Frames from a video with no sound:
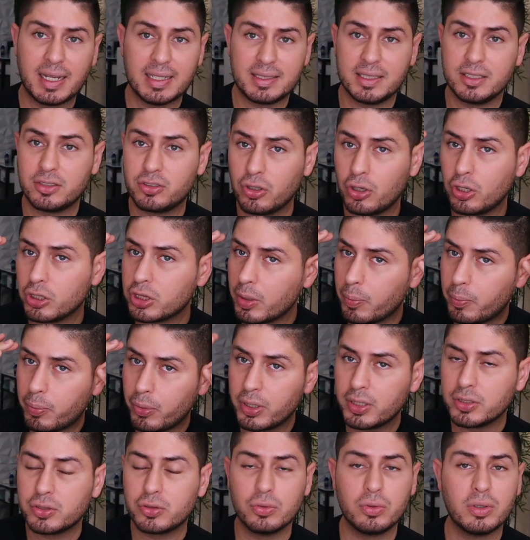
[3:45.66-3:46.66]
que si solo te
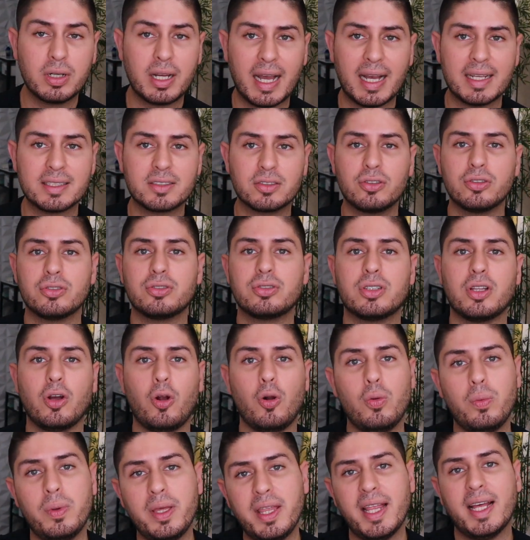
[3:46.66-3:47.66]
pones un casco te
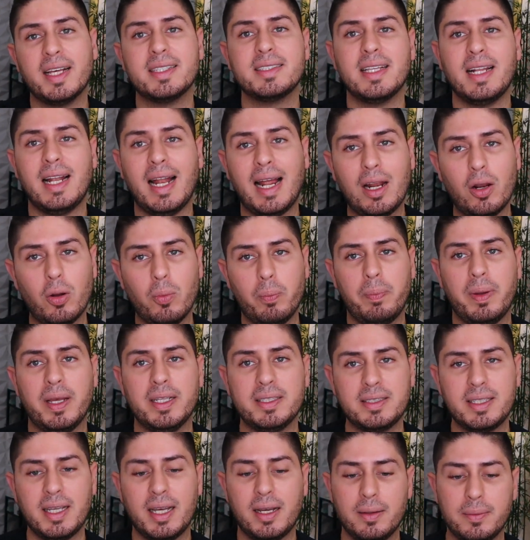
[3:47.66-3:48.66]
olvidas de la
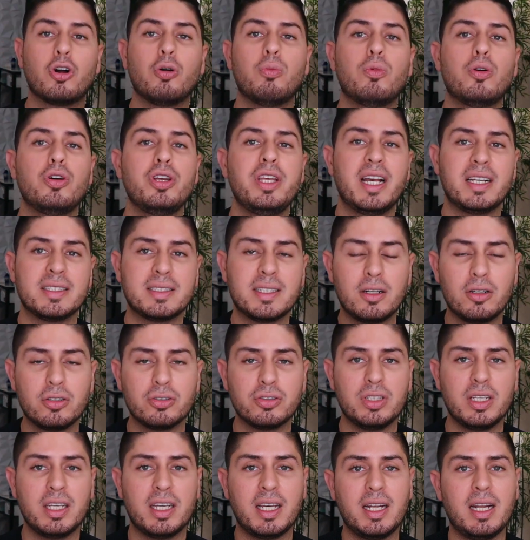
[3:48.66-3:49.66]
alopecia. Como ya se
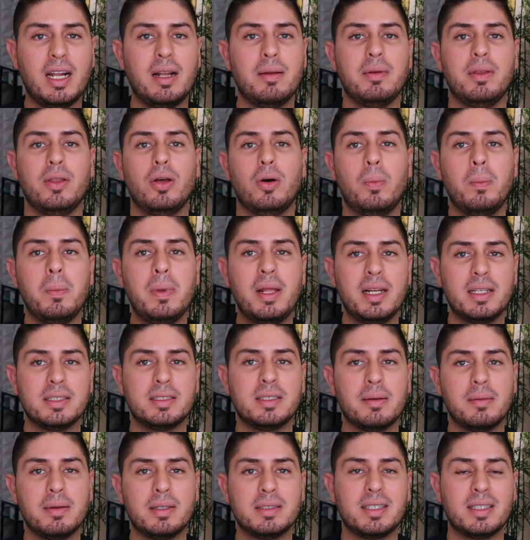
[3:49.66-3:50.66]
los dije en el video miles
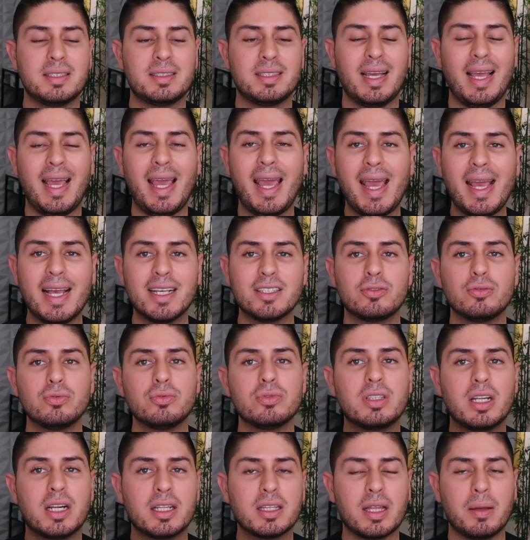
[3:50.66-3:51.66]
de veces, es un
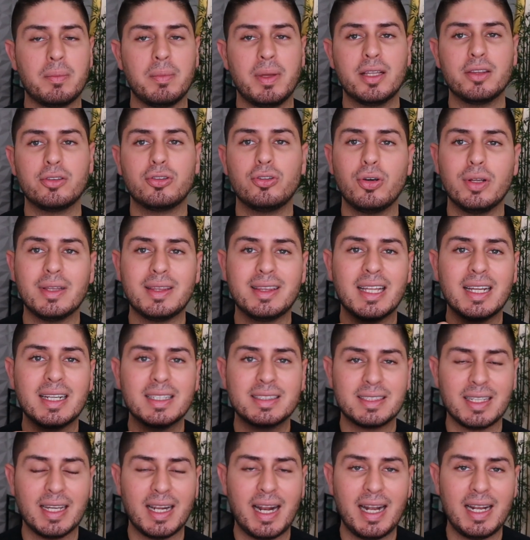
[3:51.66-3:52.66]
tratamiento de
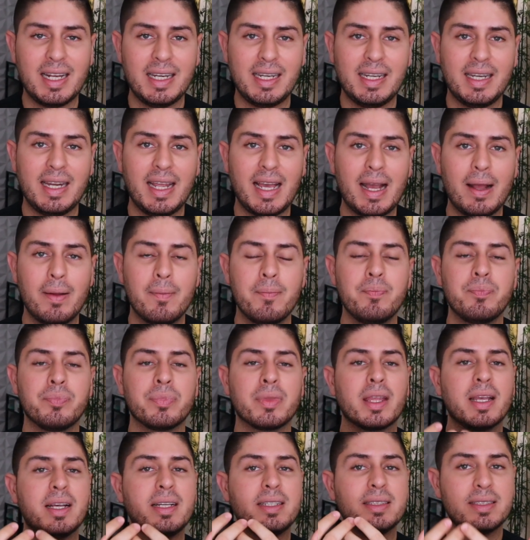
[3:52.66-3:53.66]
tercera línea
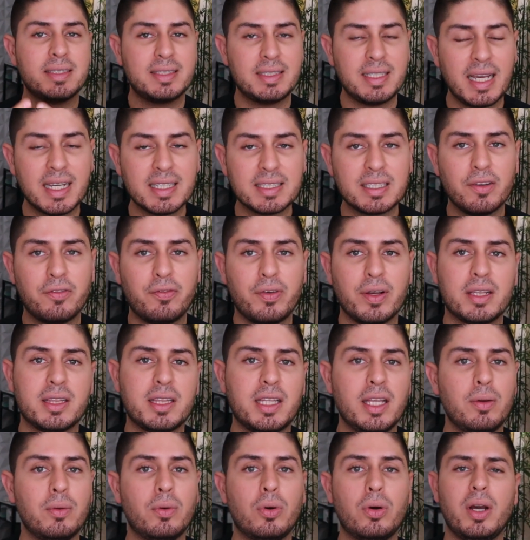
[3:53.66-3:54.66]
sí es
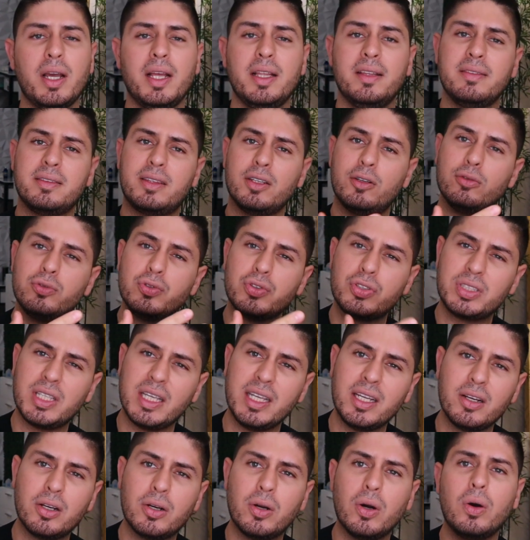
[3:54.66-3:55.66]
efectivo entre un
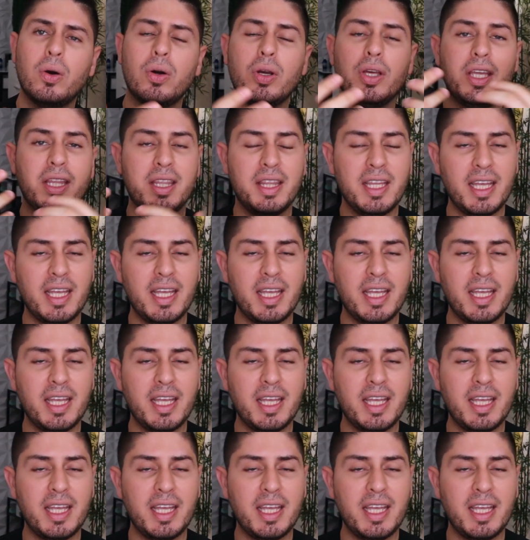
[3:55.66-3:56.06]
5 y